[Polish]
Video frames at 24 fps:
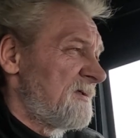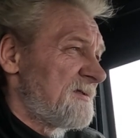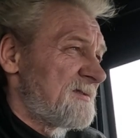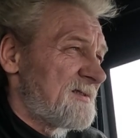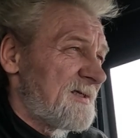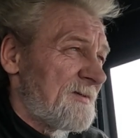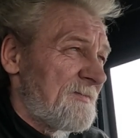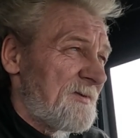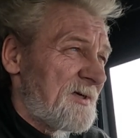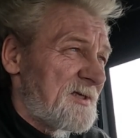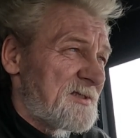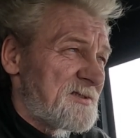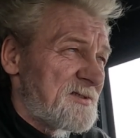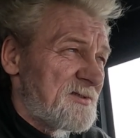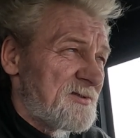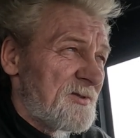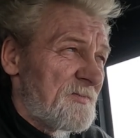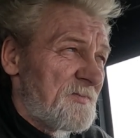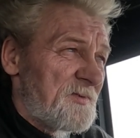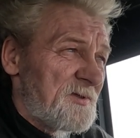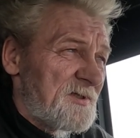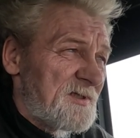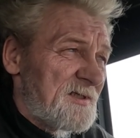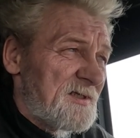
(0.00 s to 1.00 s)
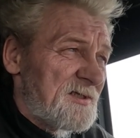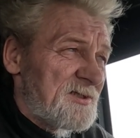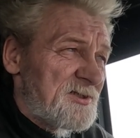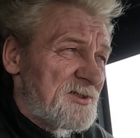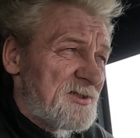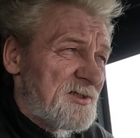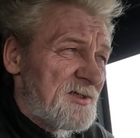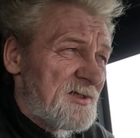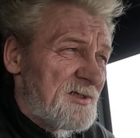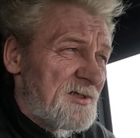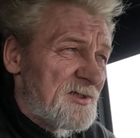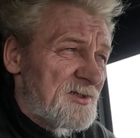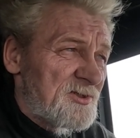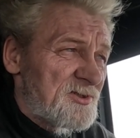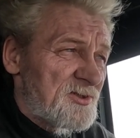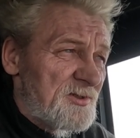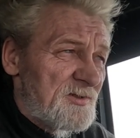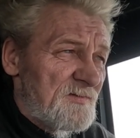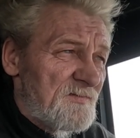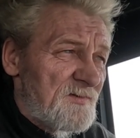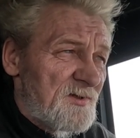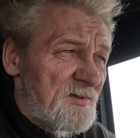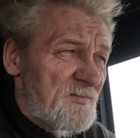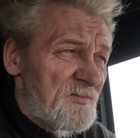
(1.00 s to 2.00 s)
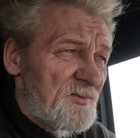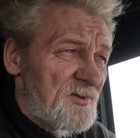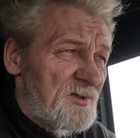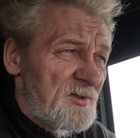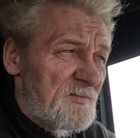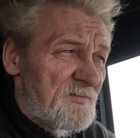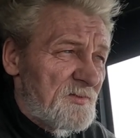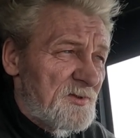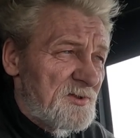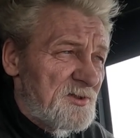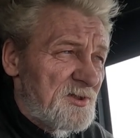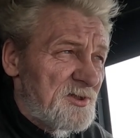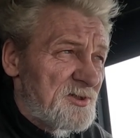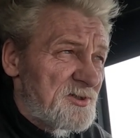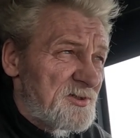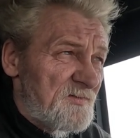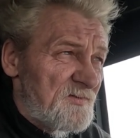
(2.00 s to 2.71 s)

za bardzo dopytać, aczkolwiek mogę powiedzieć,